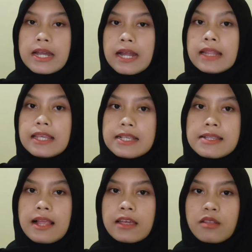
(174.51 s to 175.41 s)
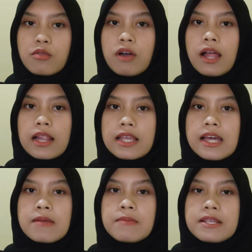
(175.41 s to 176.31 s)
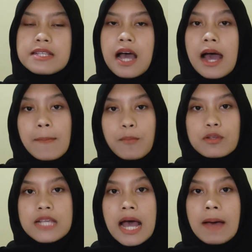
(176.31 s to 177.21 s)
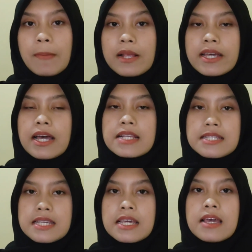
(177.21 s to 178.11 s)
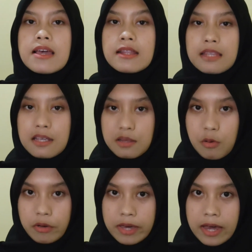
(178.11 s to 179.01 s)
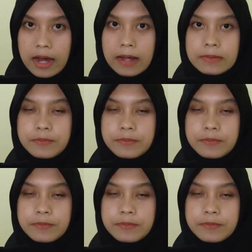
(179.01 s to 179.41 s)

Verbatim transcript: Nanti setelah itu kalian bisa hapus aplikasi TikToknya.